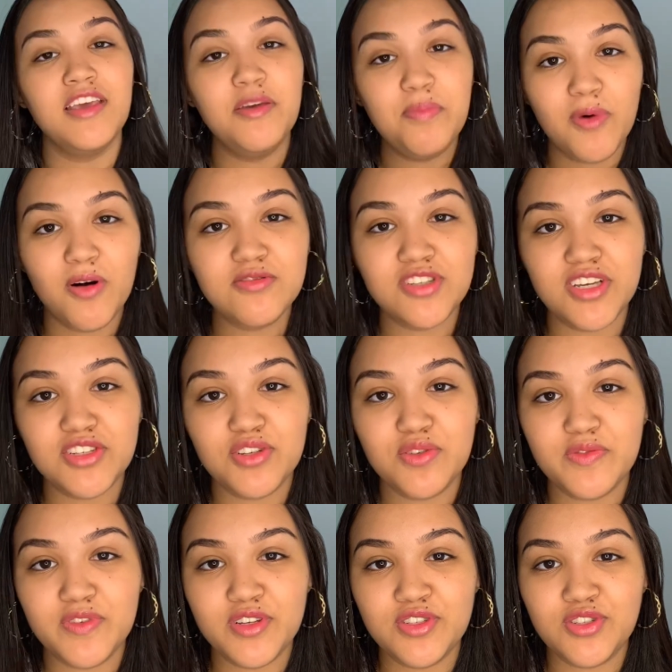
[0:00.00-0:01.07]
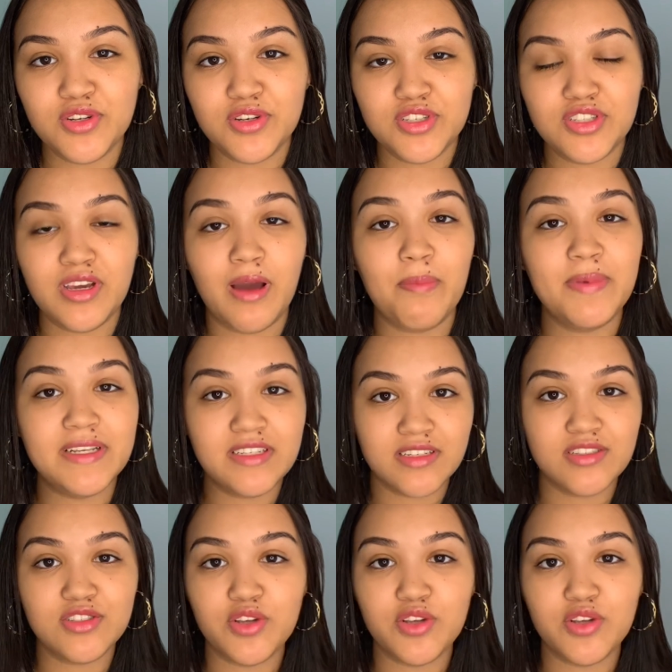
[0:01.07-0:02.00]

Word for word: E bom, gente, no vídeo de hoje, a pedidos,